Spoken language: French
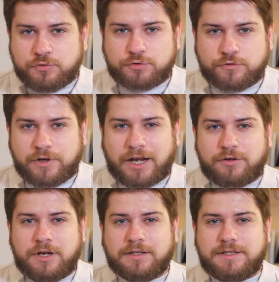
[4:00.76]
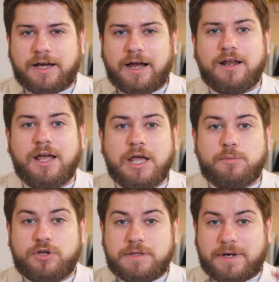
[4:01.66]
dont on veut calculer l'intégrale
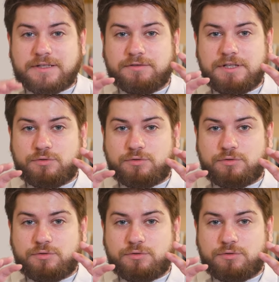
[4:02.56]
peut être présentée